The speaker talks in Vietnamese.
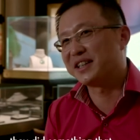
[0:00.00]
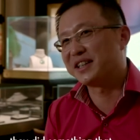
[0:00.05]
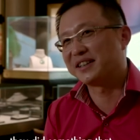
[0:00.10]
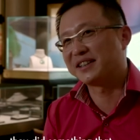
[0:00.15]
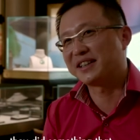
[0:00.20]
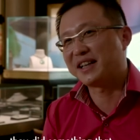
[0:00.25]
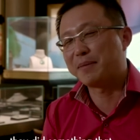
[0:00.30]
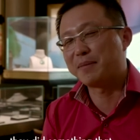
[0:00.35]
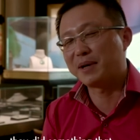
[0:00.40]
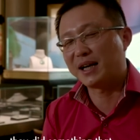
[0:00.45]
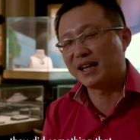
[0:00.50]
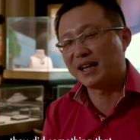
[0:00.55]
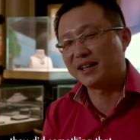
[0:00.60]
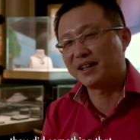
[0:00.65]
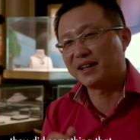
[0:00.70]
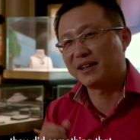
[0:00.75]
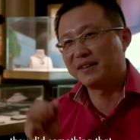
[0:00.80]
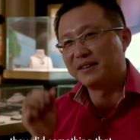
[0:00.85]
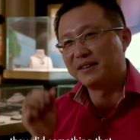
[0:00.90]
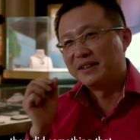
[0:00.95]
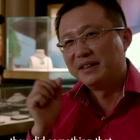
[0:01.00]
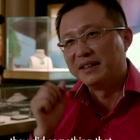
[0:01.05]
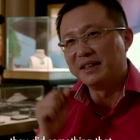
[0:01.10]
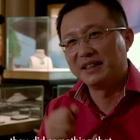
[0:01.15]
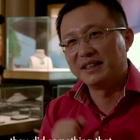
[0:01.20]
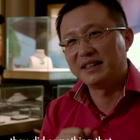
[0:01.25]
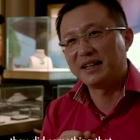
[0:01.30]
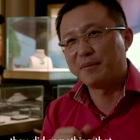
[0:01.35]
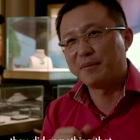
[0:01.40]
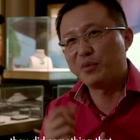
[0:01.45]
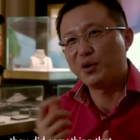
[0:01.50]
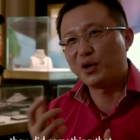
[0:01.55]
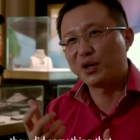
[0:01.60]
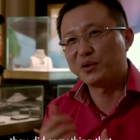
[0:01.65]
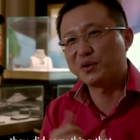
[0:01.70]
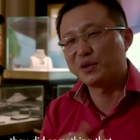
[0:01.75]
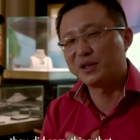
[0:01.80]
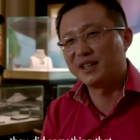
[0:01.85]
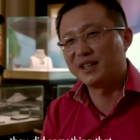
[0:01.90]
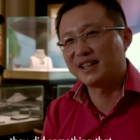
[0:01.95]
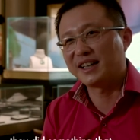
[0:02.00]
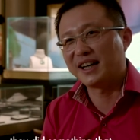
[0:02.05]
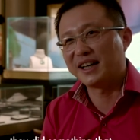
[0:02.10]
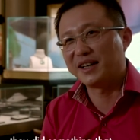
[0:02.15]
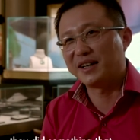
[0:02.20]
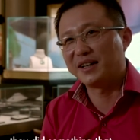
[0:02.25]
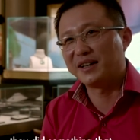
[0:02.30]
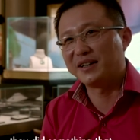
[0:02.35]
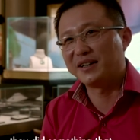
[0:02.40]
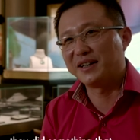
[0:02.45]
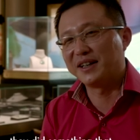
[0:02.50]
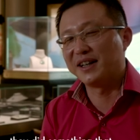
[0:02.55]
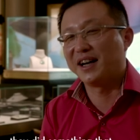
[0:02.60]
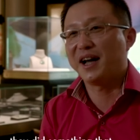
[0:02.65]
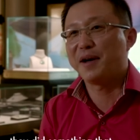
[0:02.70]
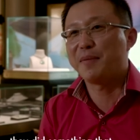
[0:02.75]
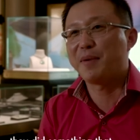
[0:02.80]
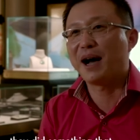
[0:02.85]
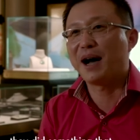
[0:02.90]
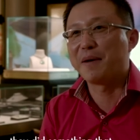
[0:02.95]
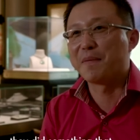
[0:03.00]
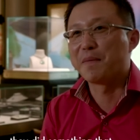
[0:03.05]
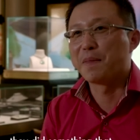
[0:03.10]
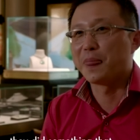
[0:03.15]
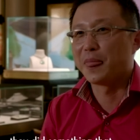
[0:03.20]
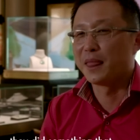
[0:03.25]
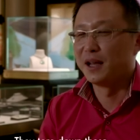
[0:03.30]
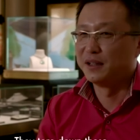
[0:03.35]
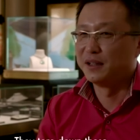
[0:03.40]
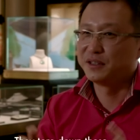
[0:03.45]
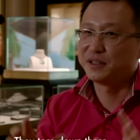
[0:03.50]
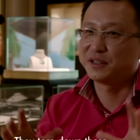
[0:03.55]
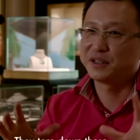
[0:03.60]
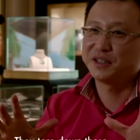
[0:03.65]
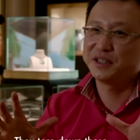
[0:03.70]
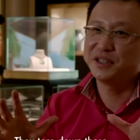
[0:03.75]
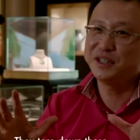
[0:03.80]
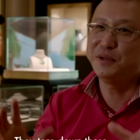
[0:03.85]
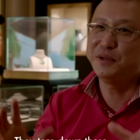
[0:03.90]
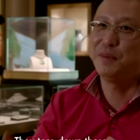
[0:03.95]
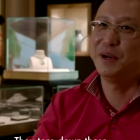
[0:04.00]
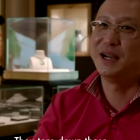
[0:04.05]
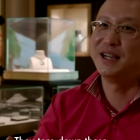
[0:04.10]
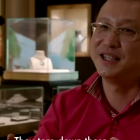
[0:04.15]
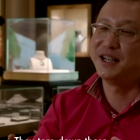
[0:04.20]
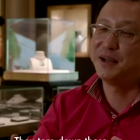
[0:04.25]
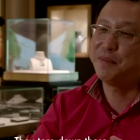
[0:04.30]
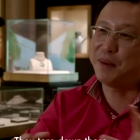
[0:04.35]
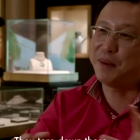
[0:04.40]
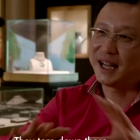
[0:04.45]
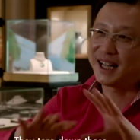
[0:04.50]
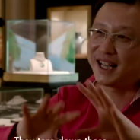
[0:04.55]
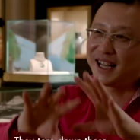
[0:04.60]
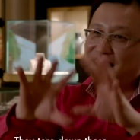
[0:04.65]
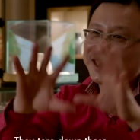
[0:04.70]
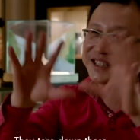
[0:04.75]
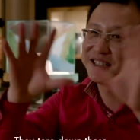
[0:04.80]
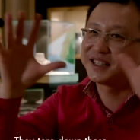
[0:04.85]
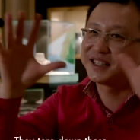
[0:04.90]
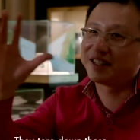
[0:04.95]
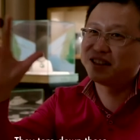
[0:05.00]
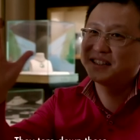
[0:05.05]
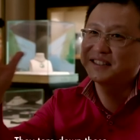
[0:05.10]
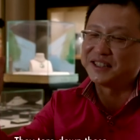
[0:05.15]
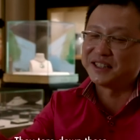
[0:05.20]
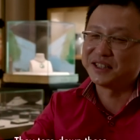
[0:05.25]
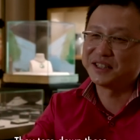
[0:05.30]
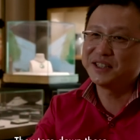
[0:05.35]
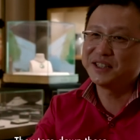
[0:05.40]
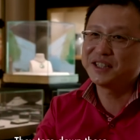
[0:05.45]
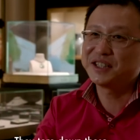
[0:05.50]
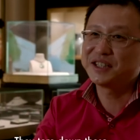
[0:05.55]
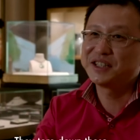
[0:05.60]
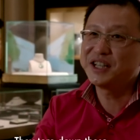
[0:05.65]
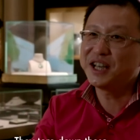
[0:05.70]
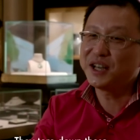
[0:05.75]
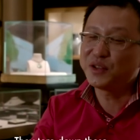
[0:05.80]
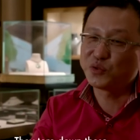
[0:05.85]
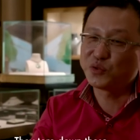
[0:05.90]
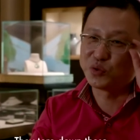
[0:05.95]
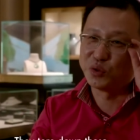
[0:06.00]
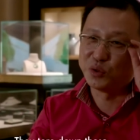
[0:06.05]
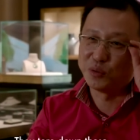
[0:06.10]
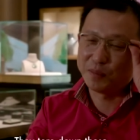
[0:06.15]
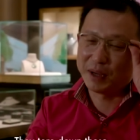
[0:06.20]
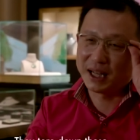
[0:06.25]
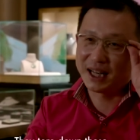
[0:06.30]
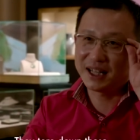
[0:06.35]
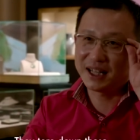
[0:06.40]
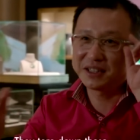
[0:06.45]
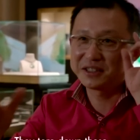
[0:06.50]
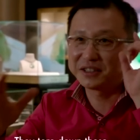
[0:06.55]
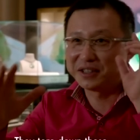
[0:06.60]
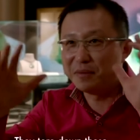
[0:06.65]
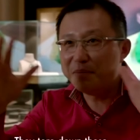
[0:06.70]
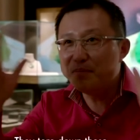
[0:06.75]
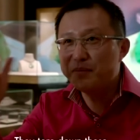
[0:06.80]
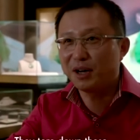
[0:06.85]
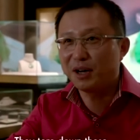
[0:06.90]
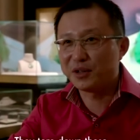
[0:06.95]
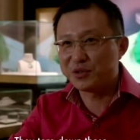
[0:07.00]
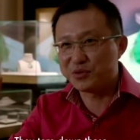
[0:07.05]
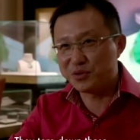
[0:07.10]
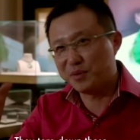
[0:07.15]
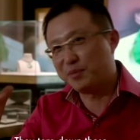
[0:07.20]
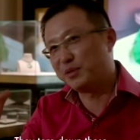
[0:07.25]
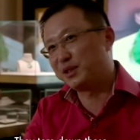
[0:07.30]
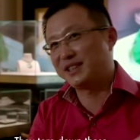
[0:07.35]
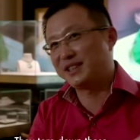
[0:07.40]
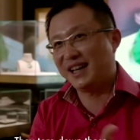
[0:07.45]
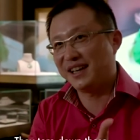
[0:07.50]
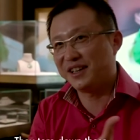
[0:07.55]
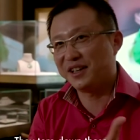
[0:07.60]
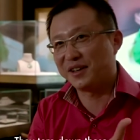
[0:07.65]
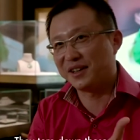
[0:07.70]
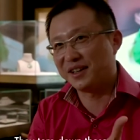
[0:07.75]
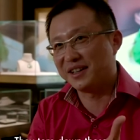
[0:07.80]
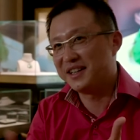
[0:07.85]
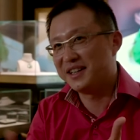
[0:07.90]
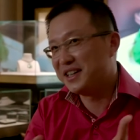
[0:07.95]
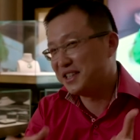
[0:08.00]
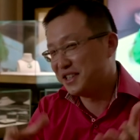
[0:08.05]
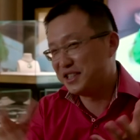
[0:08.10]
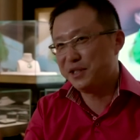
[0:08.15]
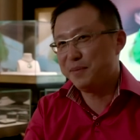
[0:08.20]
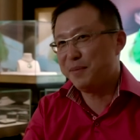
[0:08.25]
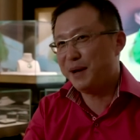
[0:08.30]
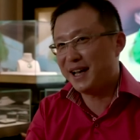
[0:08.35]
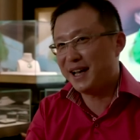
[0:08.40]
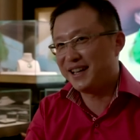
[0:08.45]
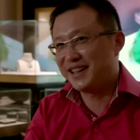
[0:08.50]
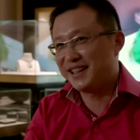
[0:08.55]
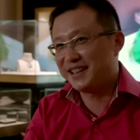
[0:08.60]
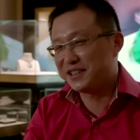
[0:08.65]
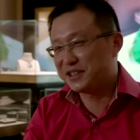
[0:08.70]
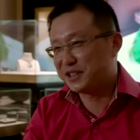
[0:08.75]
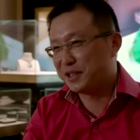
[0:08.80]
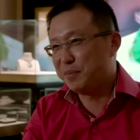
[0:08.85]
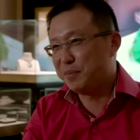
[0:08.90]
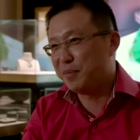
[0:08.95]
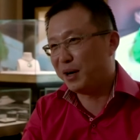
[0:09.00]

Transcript: Thông tin này đã khiến cho người dân địa phương ngạc nhiên. Không ai hiểu vì sao mà Trung Cộng lại muốn mua đất ở vùng quê yên bình của họ.